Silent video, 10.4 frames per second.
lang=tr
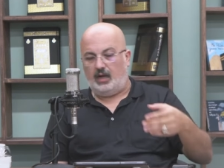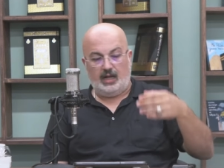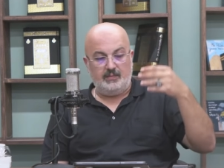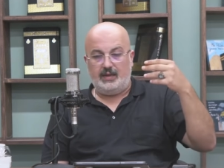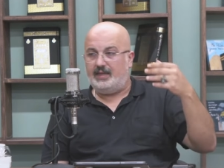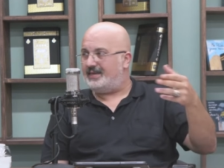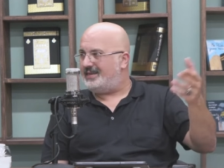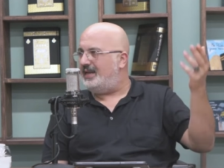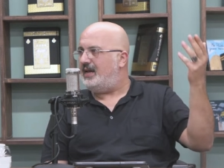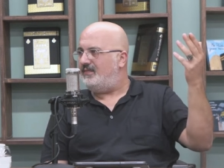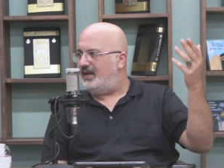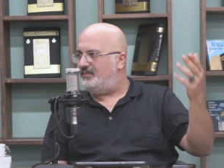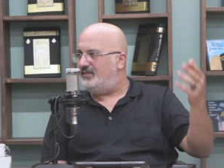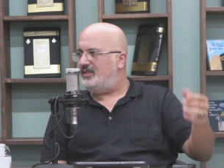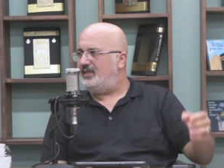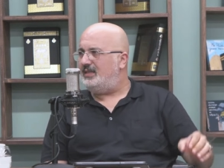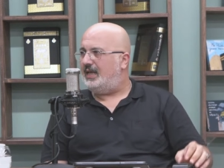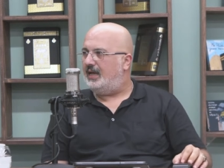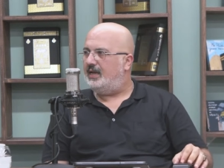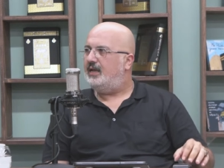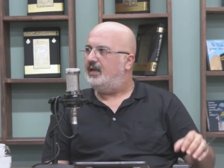almaya da karar vermişsin
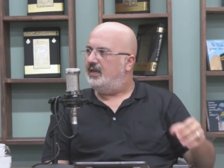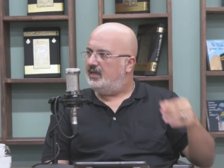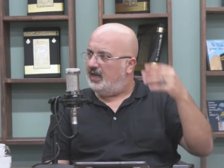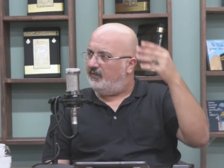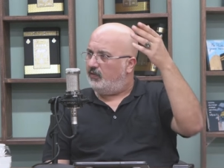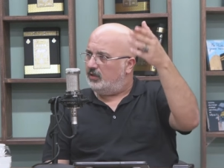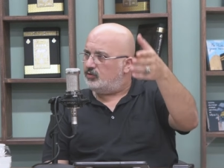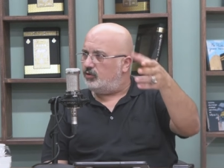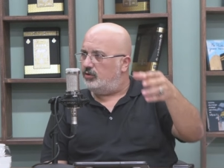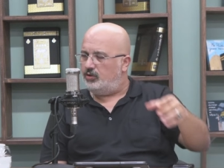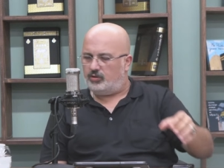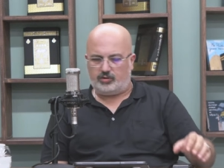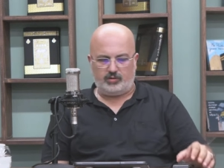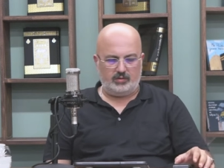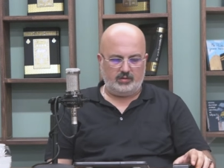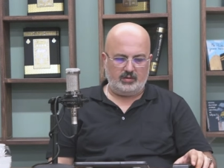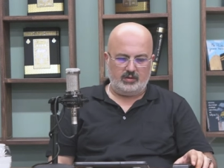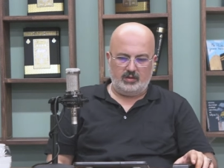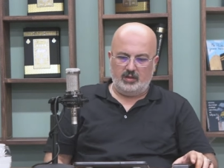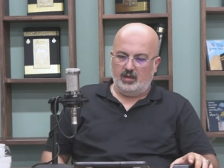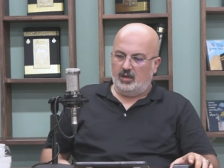de laf ola soruyorsun.
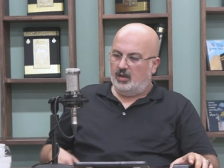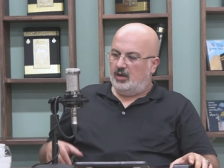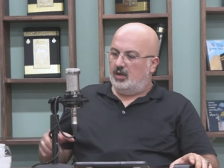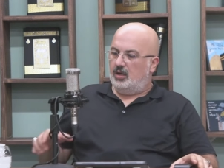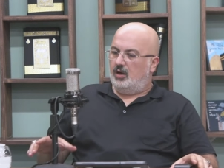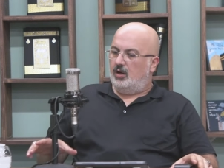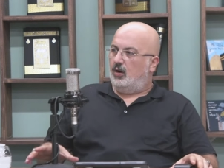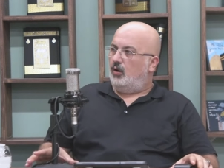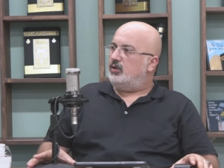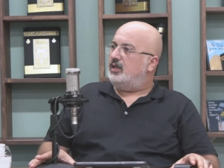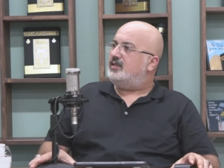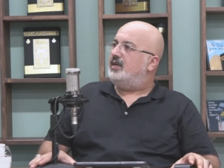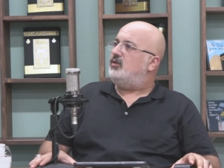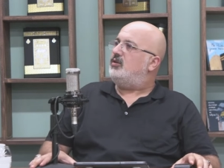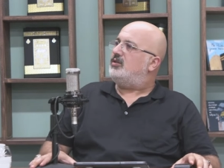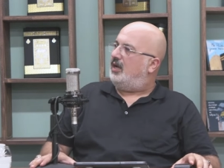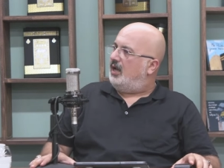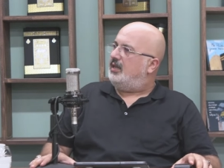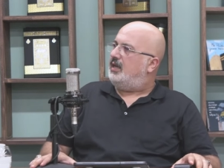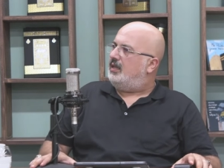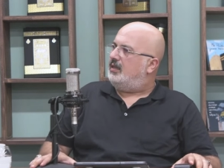O da sana diyor ki
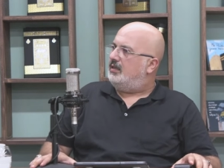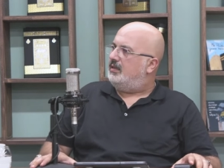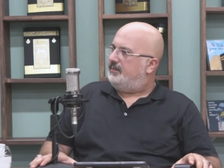al al.